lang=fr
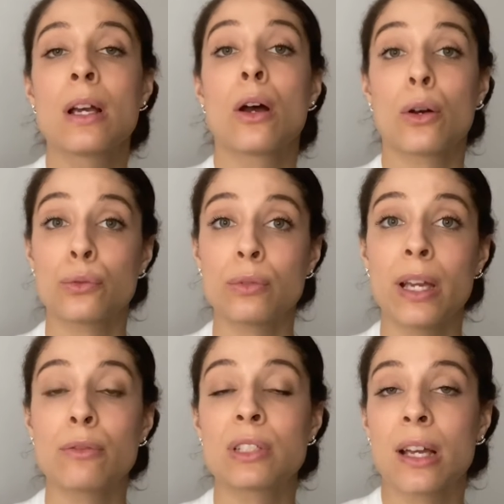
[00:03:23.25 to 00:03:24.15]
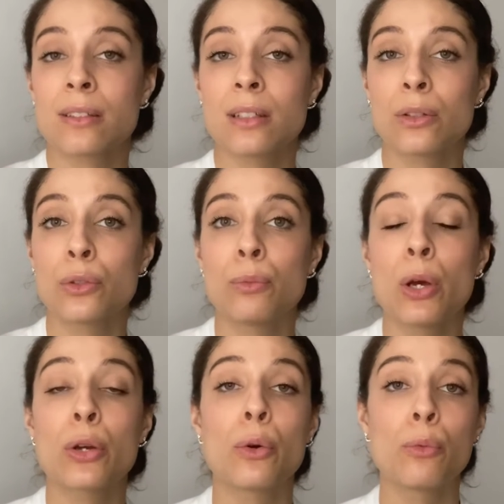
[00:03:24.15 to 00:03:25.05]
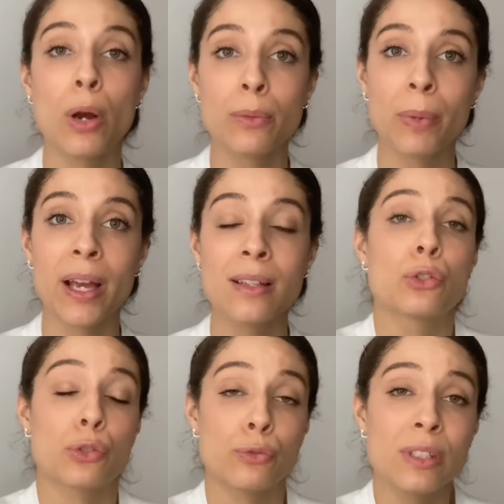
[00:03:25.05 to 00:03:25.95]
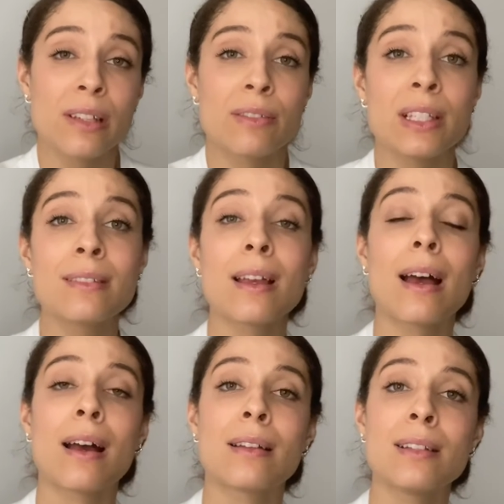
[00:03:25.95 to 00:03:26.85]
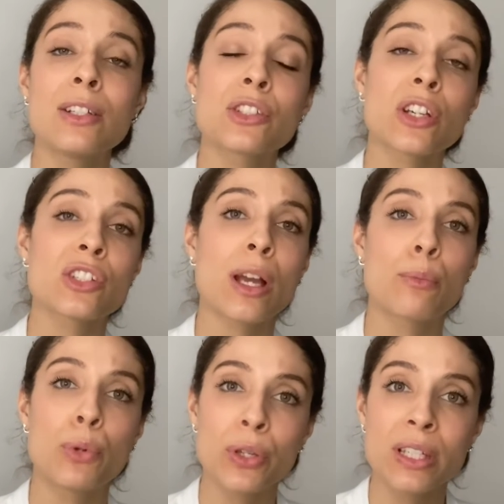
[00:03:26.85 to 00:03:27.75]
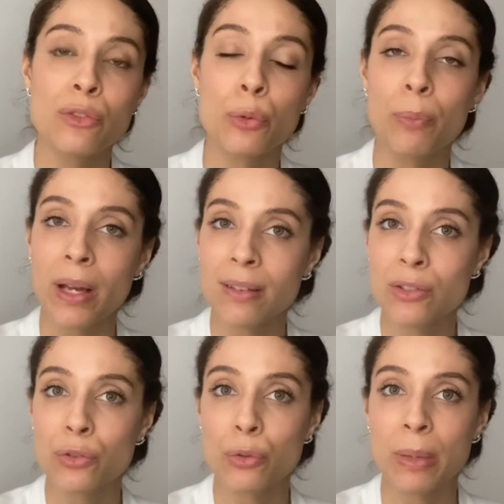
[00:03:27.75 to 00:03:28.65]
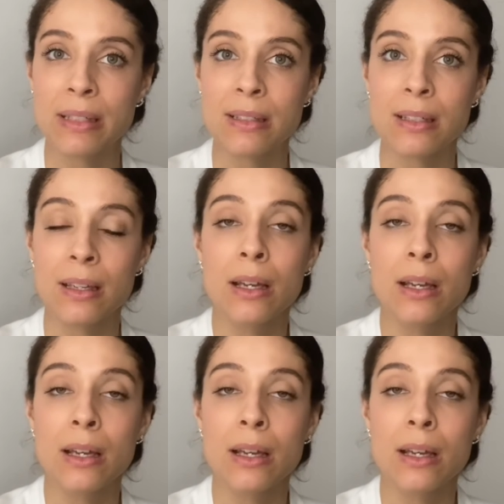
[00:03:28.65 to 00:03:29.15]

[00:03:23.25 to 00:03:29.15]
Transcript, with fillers: en tout cas vos articles de blog WordPress, je vous invite à télécharger un plugin de partage automatique.